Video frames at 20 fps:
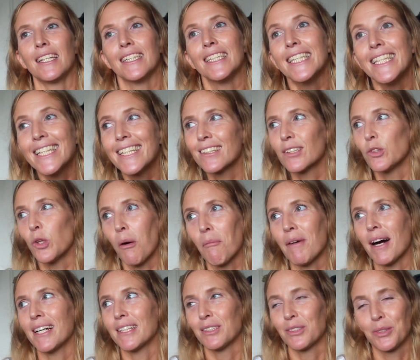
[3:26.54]
nicht
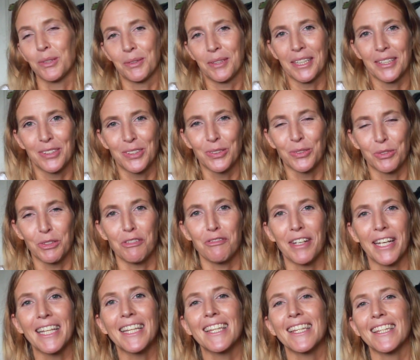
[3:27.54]
normalen Zucker zu
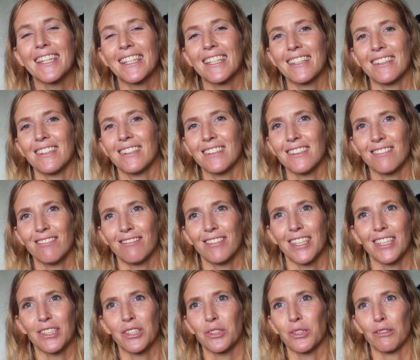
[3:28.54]
verwenden, denn dann
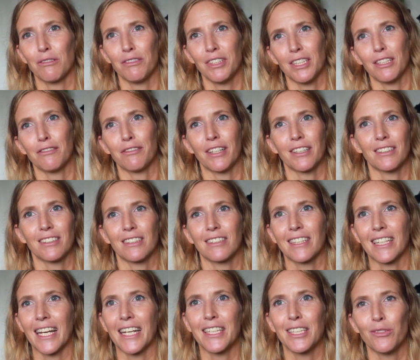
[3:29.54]
wäre es schon wieder fast das
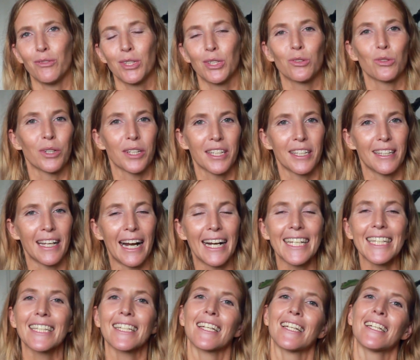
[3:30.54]
gleiche wie das
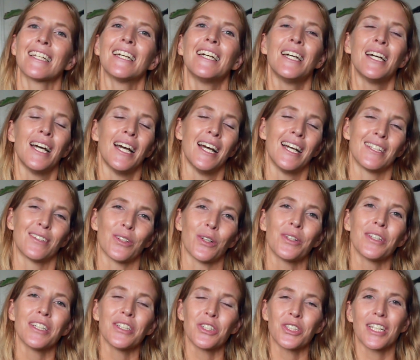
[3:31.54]
Originalgetränk,
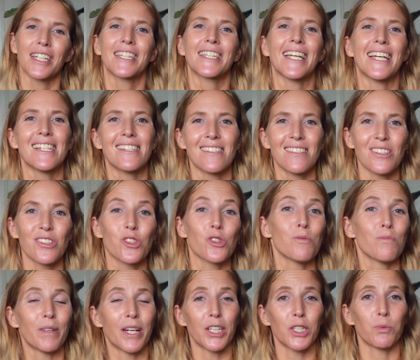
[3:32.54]
sondern stattdessen
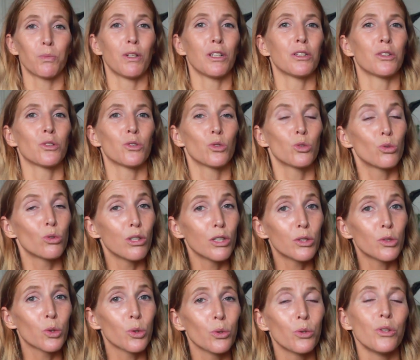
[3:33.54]
zum Beispiel
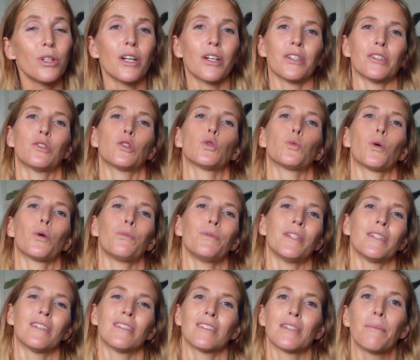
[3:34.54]
Xylitol
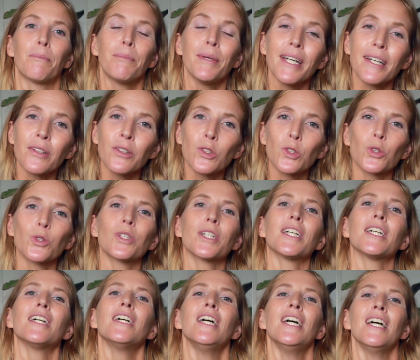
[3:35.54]
auszuprobieren. Das ist ein
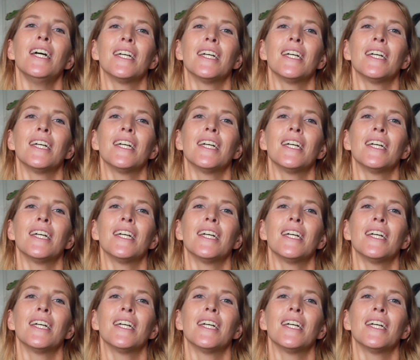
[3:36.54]
Birkenzucker,